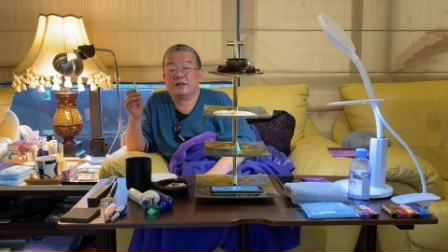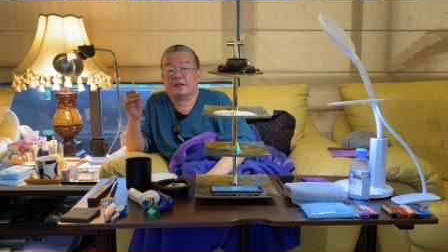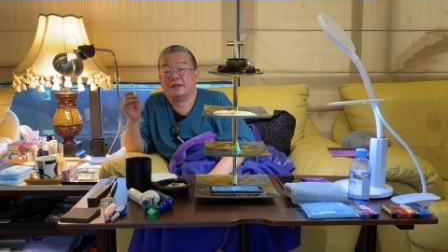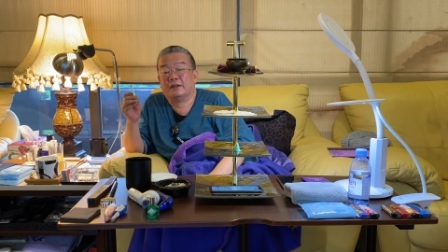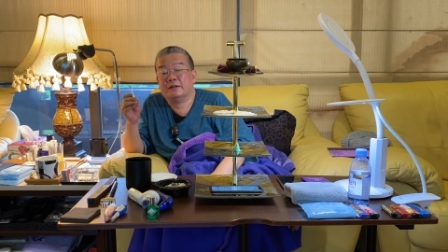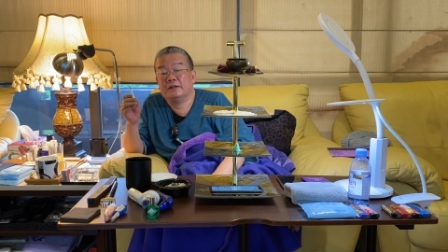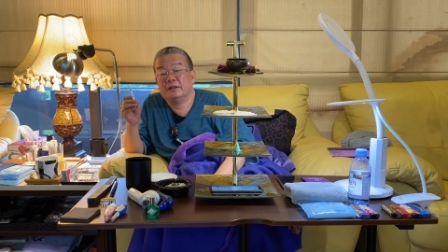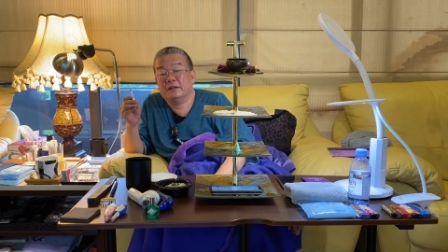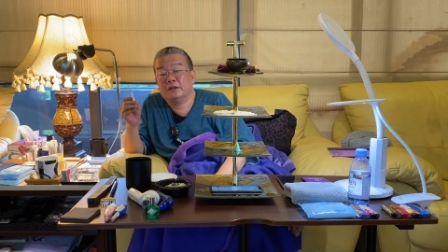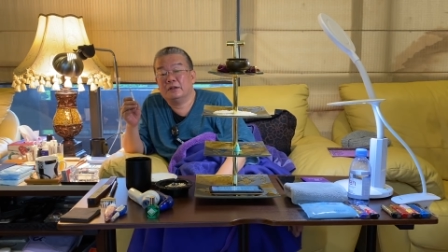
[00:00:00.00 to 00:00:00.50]
了。
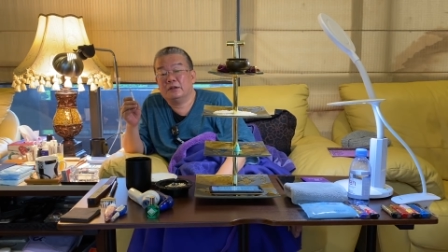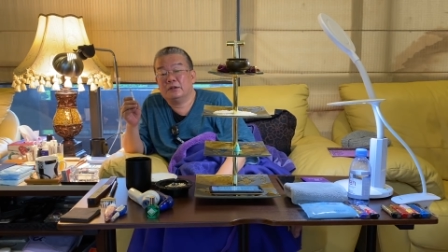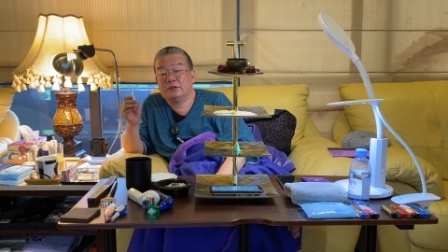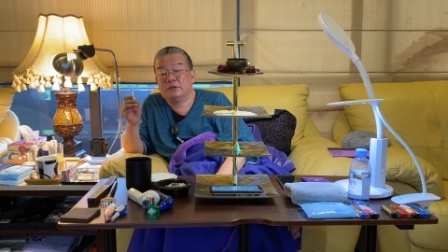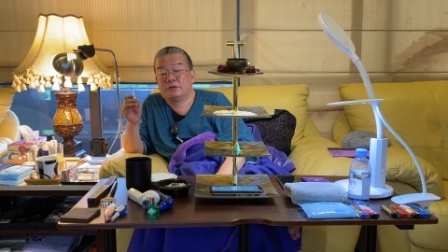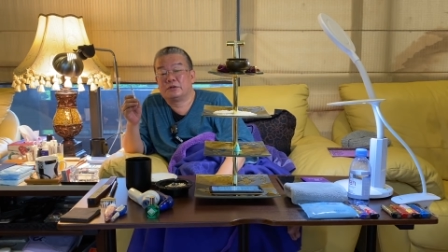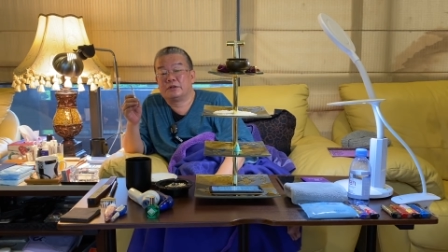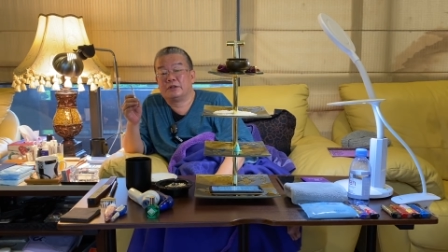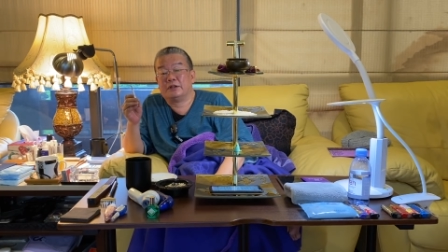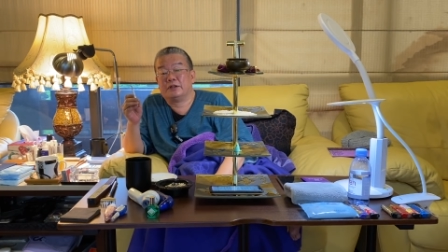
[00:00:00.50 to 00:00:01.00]

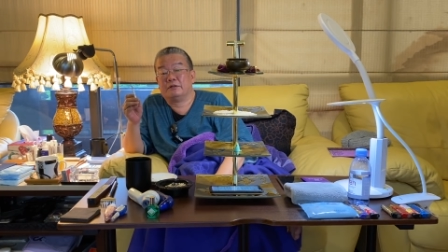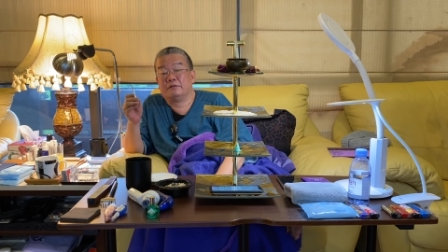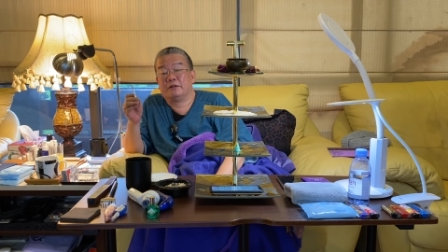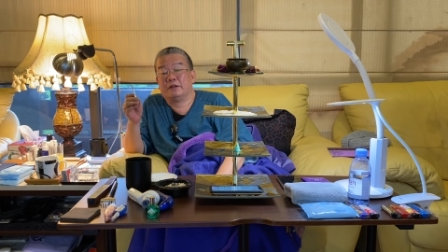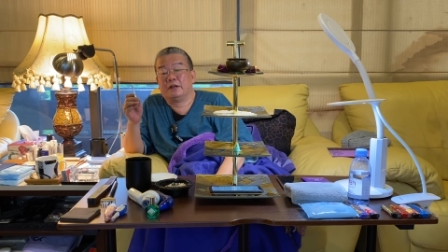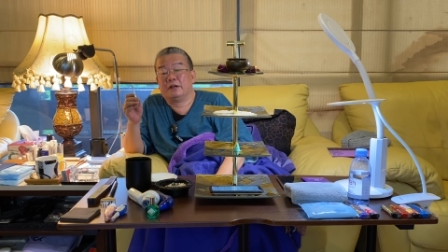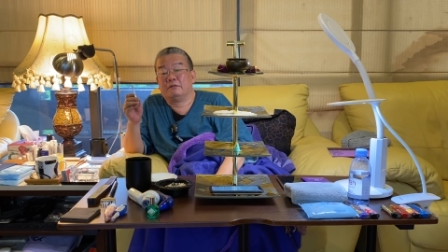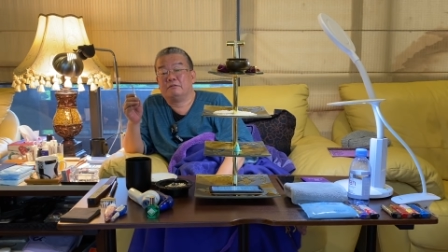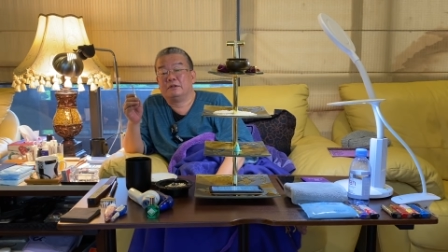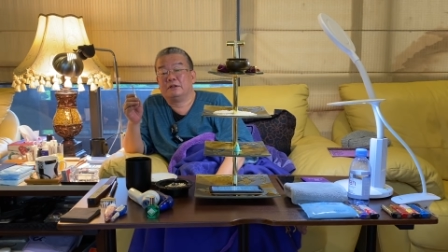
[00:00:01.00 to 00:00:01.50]
有些人会
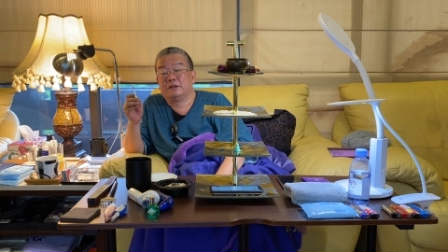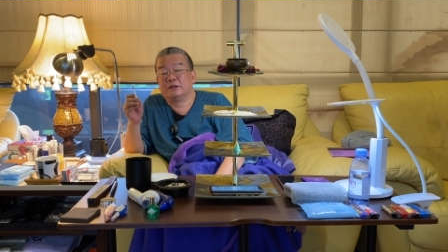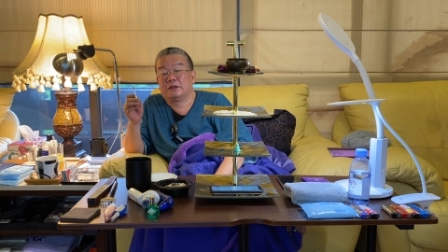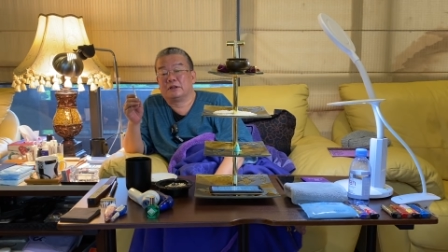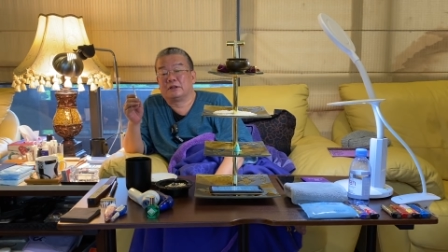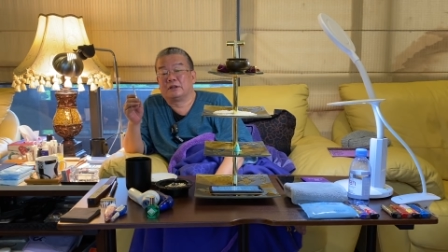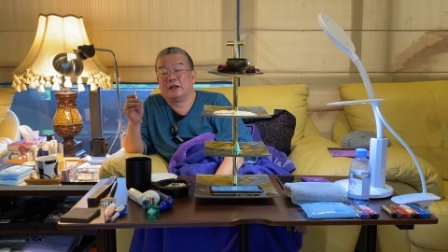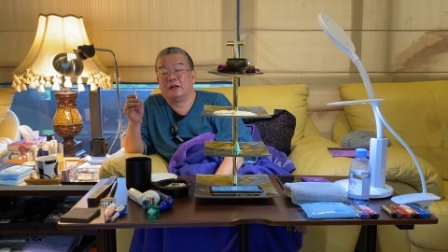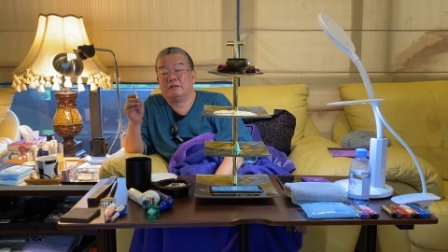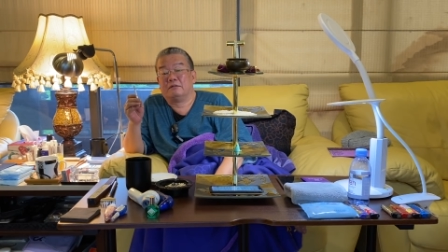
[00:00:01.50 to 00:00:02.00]
来问一个
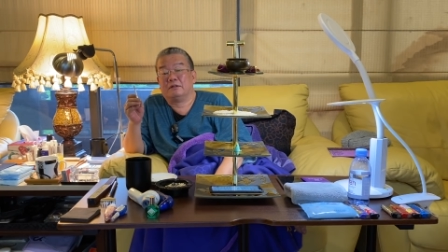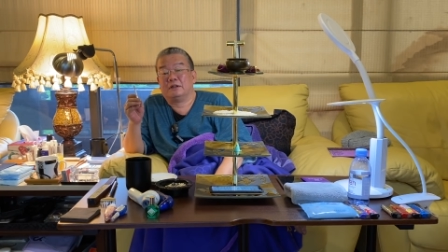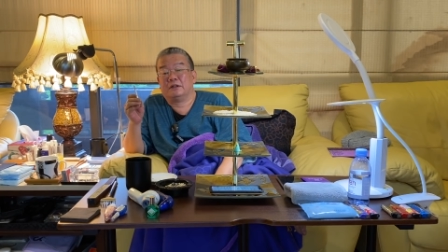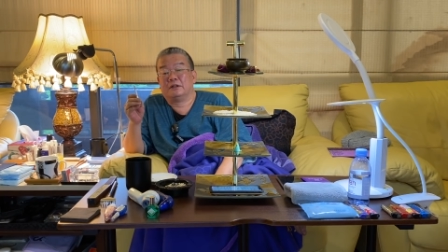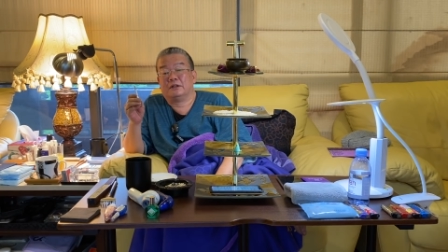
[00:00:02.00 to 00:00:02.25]
单位